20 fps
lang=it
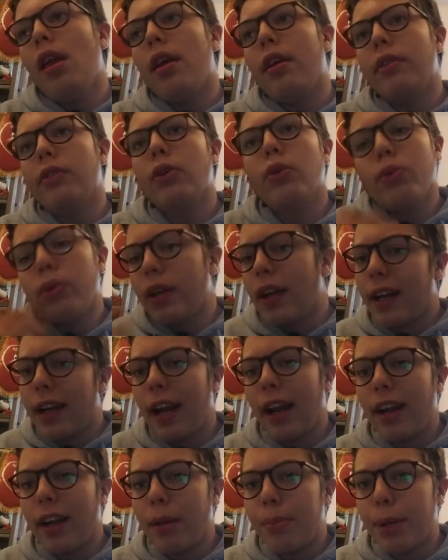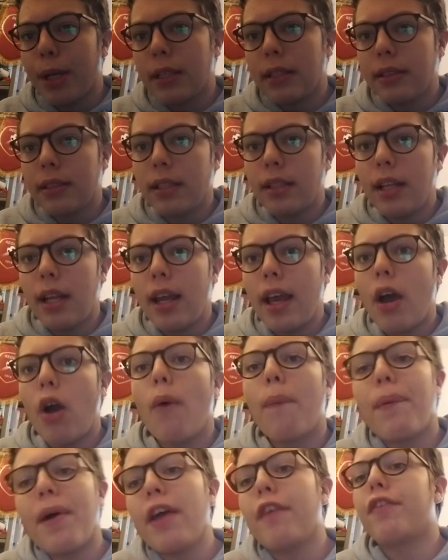non una grande partita di
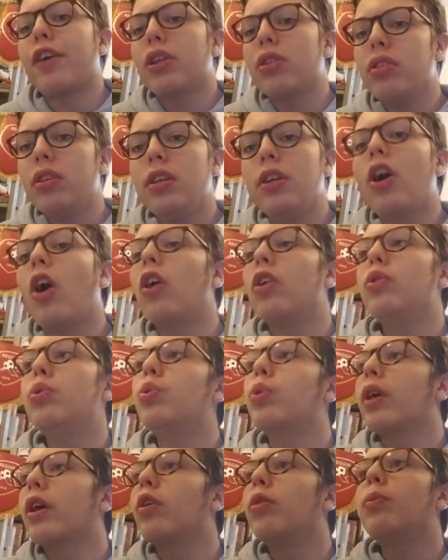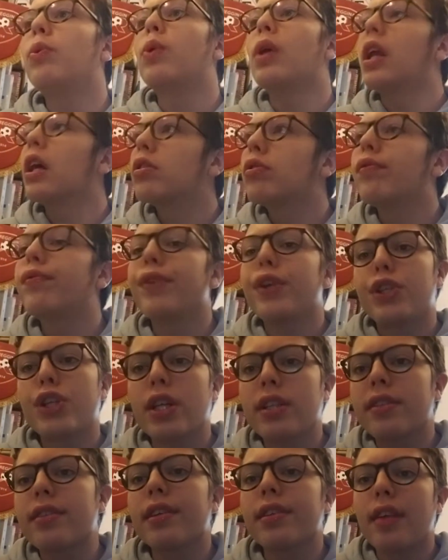Leao, poi ha fatto il gol, dunque comunque la
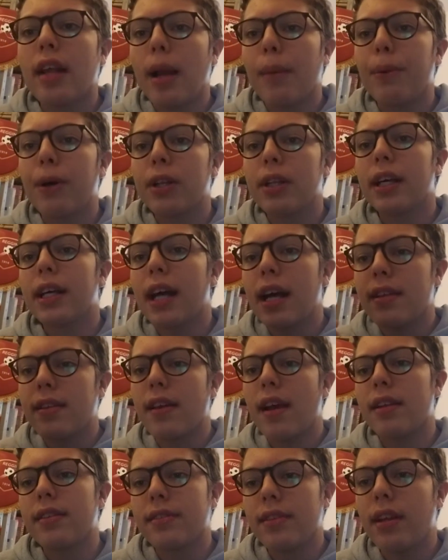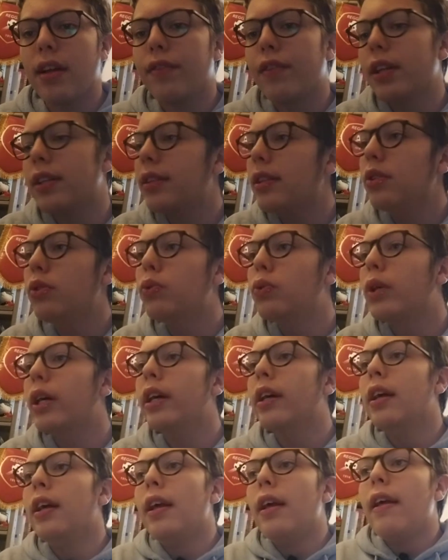sufficienza se la porta a casa, anzi ne ha fatti due,
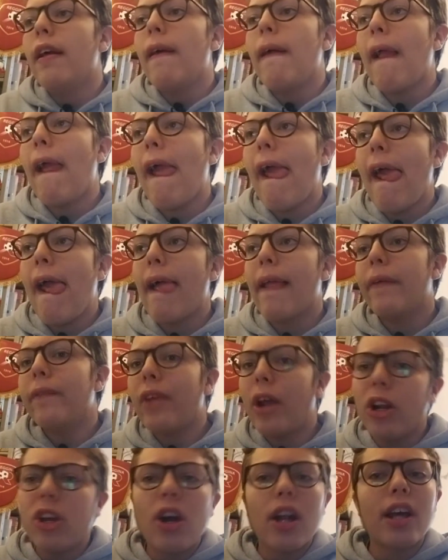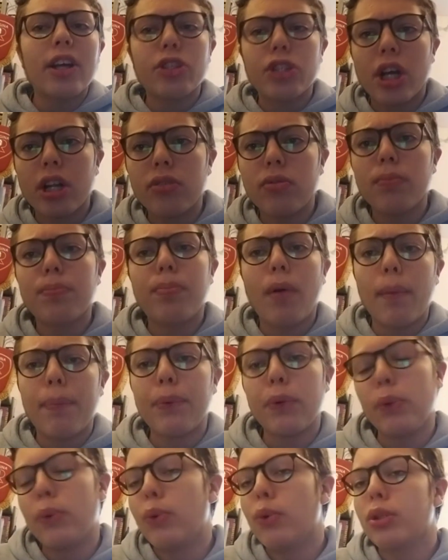eh, dal gol ha giocato un po'
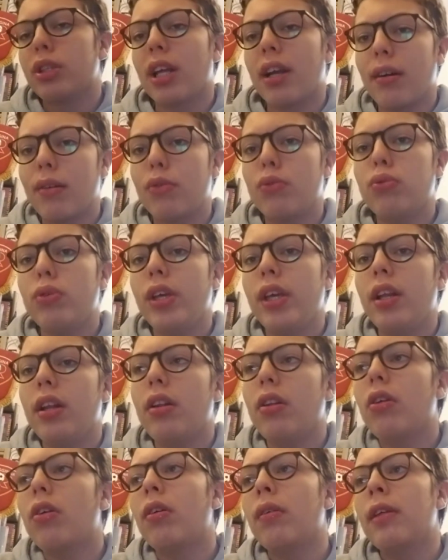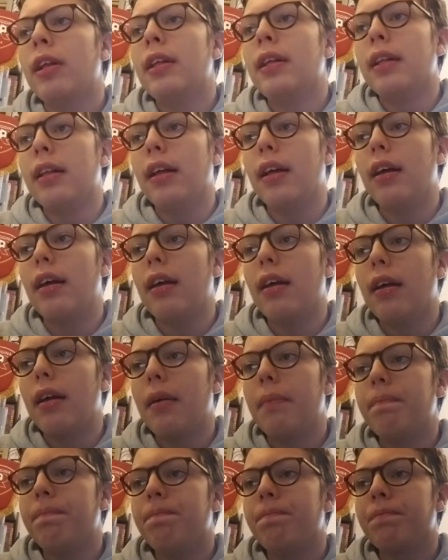più tranquillo,
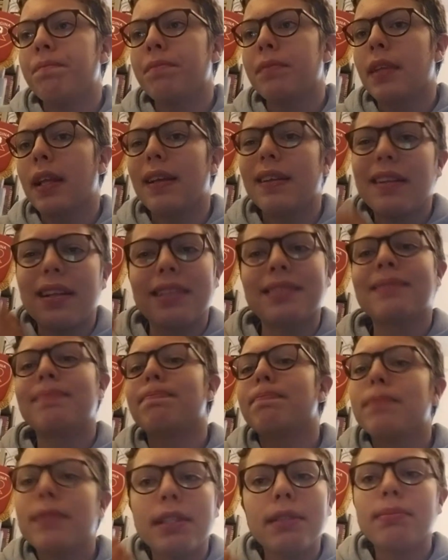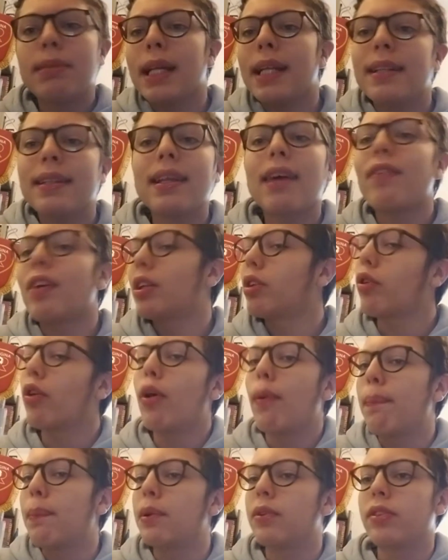ehm, tentava
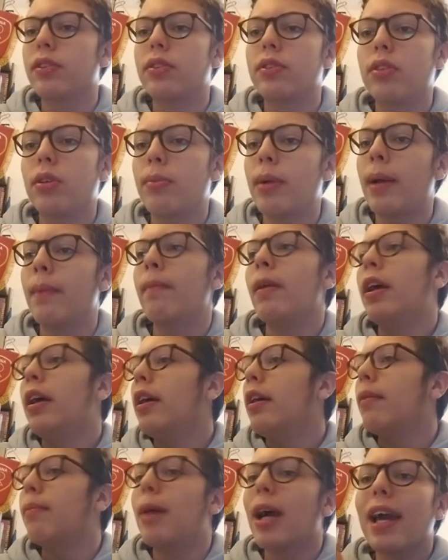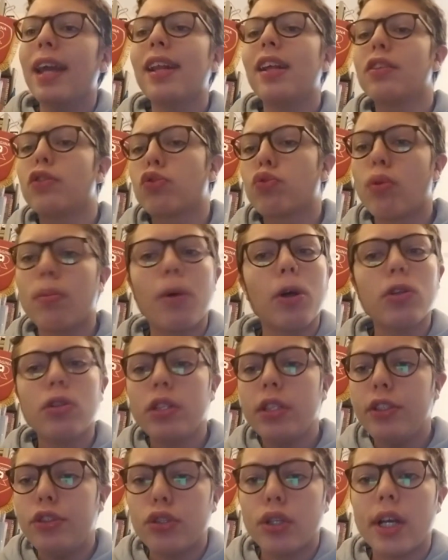troppo secondo me, magari è il suo modo
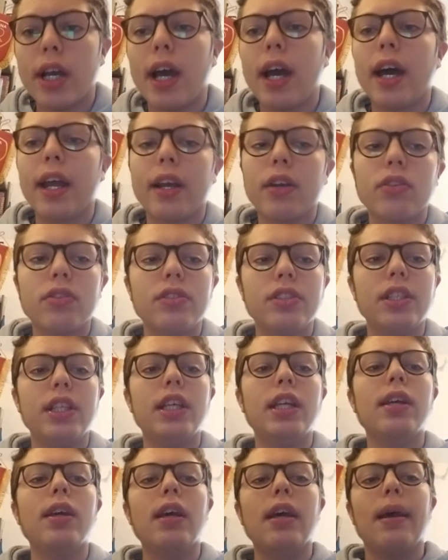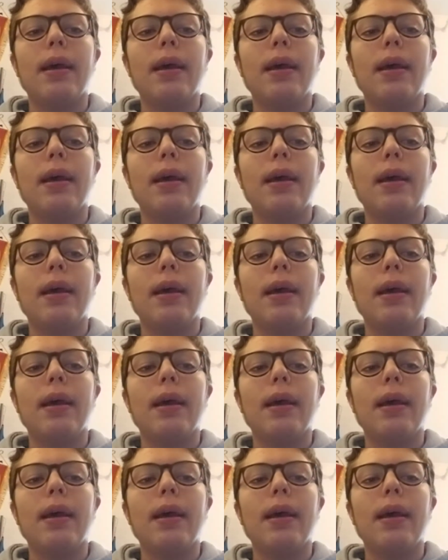di giocare così,